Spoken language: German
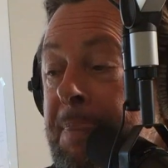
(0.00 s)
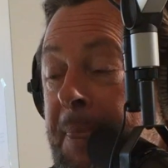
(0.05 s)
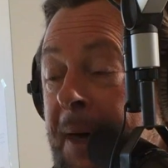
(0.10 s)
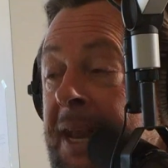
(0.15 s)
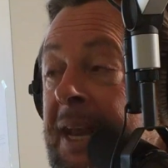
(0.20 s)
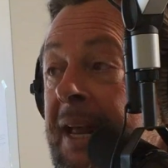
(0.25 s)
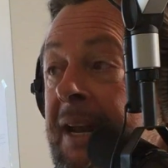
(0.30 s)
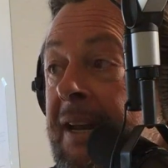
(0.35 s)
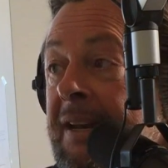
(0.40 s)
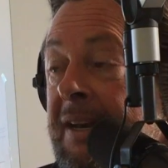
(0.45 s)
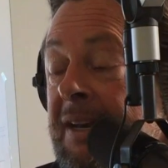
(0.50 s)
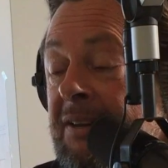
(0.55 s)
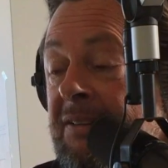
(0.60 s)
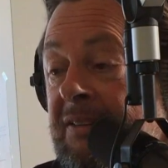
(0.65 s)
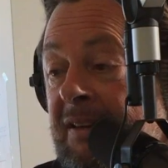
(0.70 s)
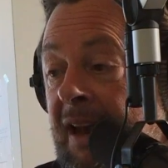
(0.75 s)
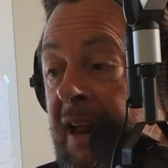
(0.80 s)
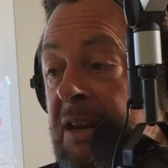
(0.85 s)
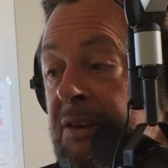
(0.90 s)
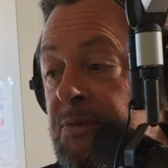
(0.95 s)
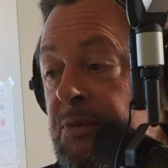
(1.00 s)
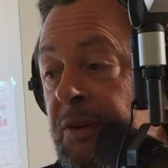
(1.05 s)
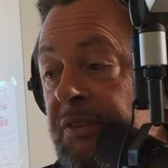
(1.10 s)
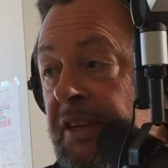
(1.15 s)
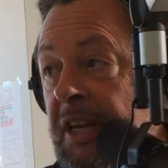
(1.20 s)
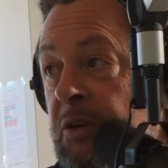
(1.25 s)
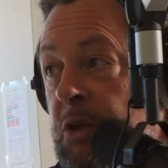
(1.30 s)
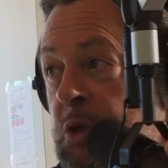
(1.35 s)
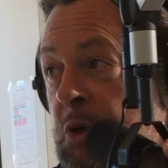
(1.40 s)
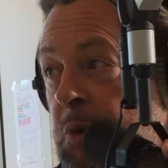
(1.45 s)
dann allerdings gleich für
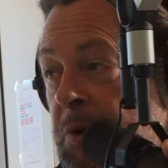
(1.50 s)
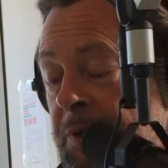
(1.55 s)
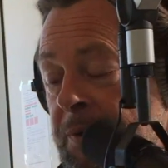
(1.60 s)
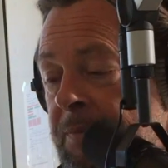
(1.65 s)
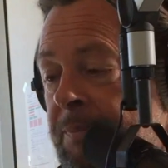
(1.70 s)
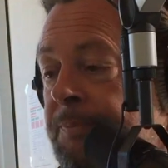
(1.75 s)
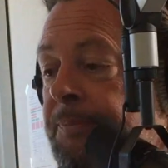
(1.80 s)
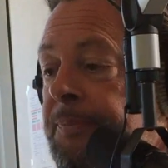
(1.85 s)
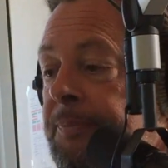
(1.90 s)
sechs Stunden.